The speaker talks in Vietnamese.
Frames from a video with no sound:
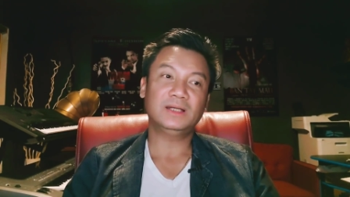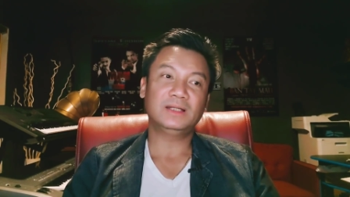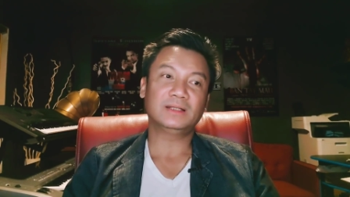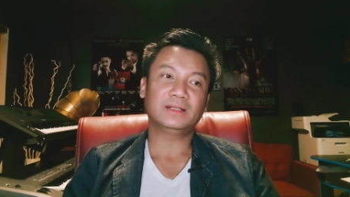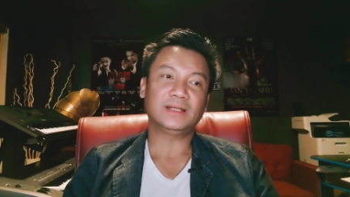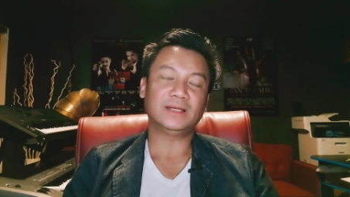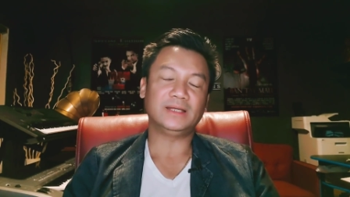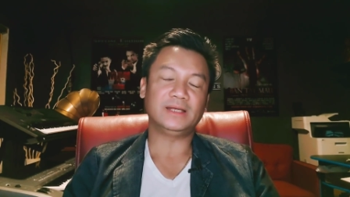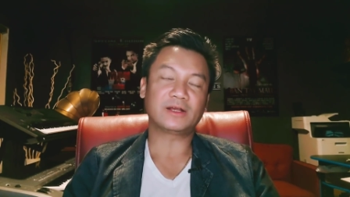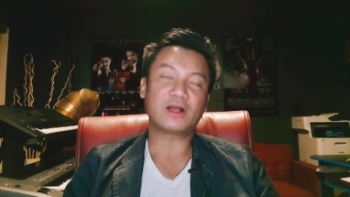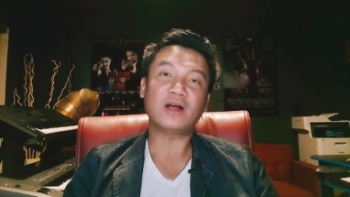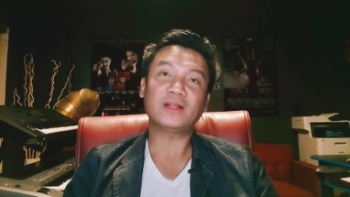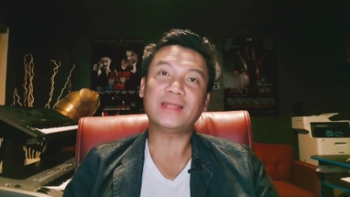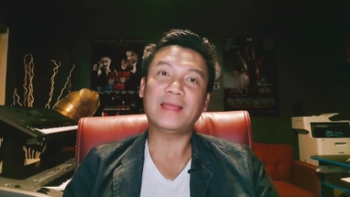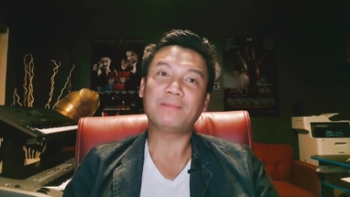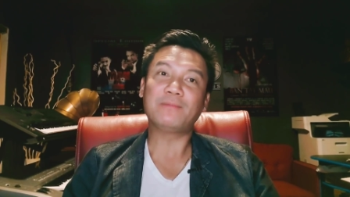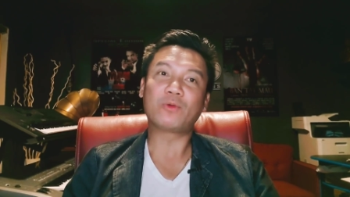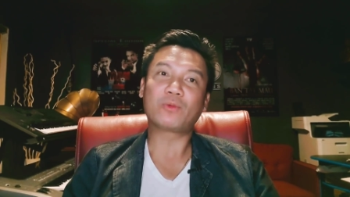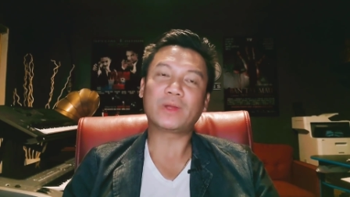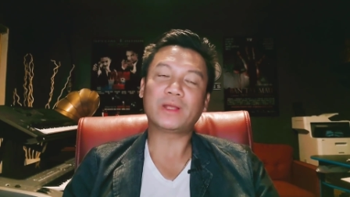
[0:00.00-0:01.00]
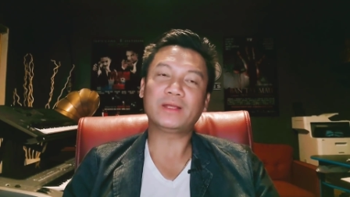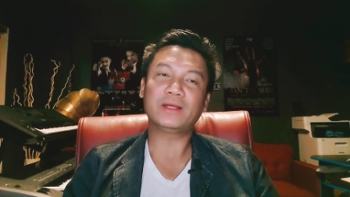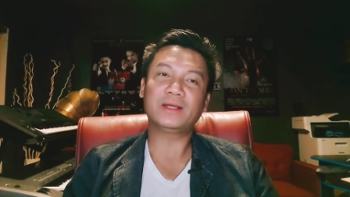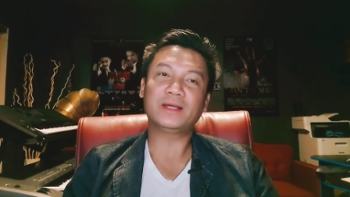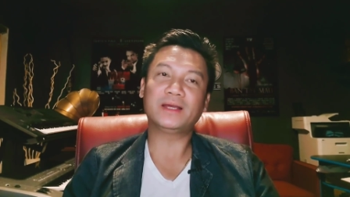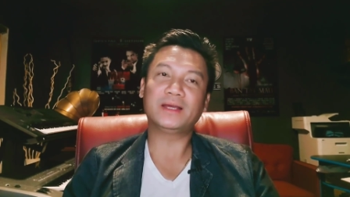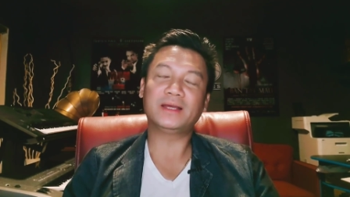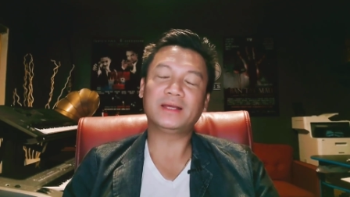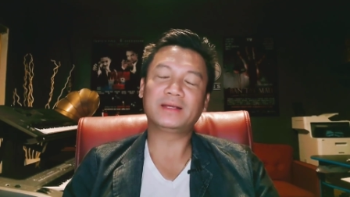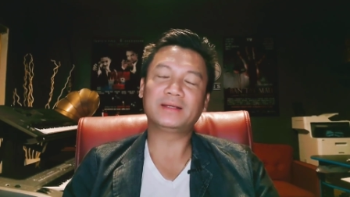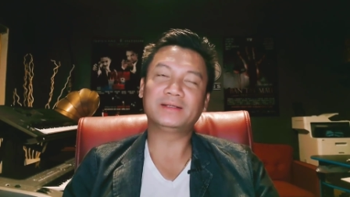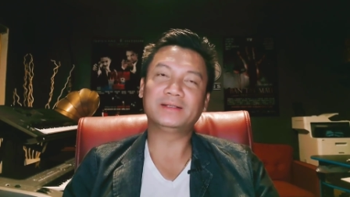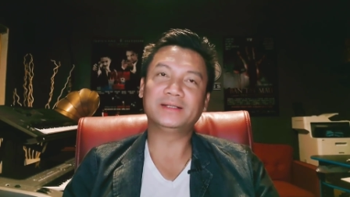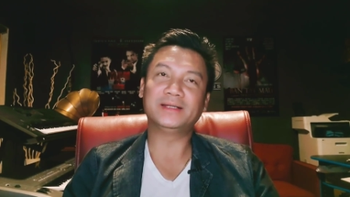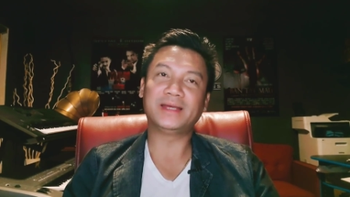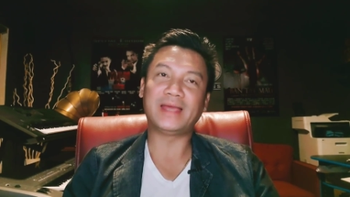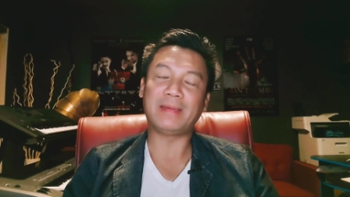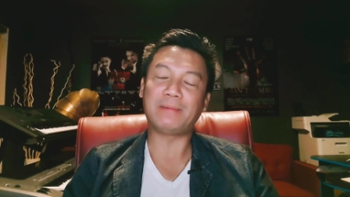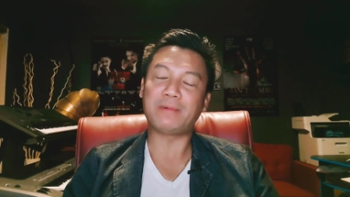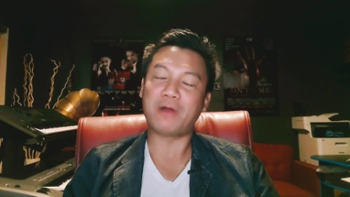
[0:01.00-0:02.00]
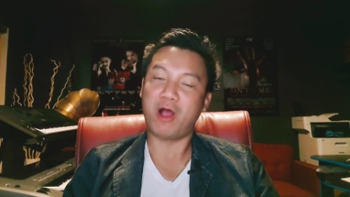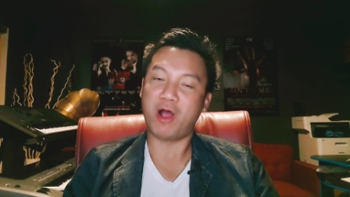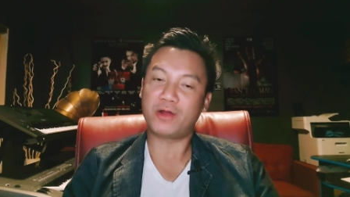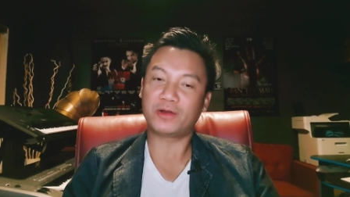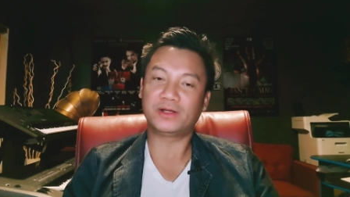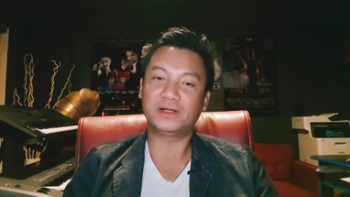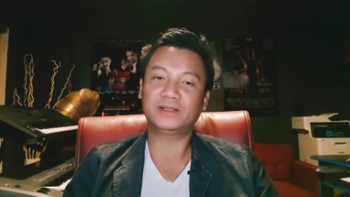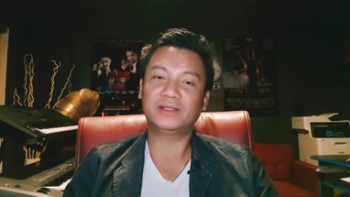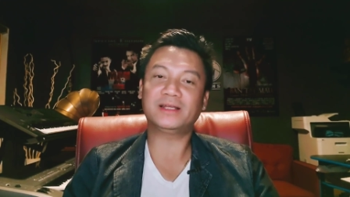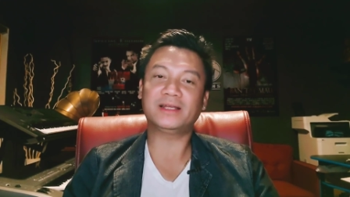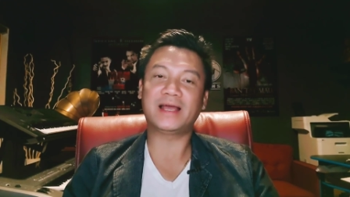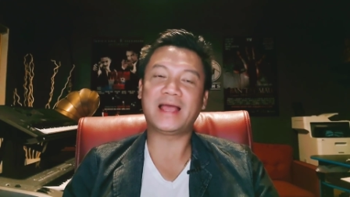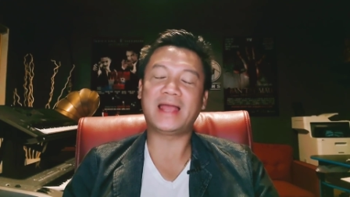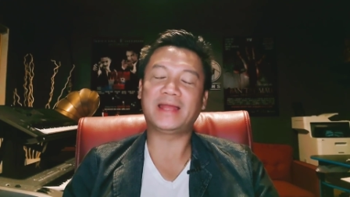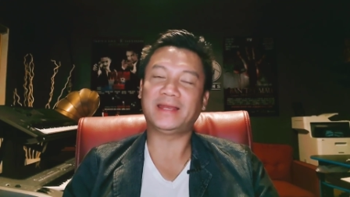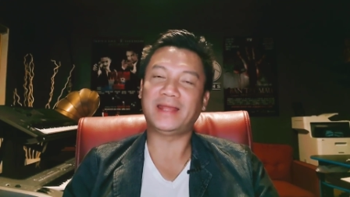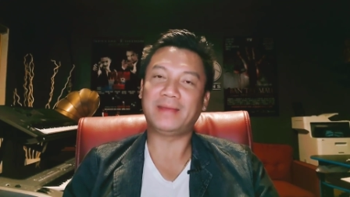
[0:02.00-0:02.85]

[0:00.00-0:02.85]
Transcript: thì có thêm một cái ờ, người em họ nữa tức là hai anh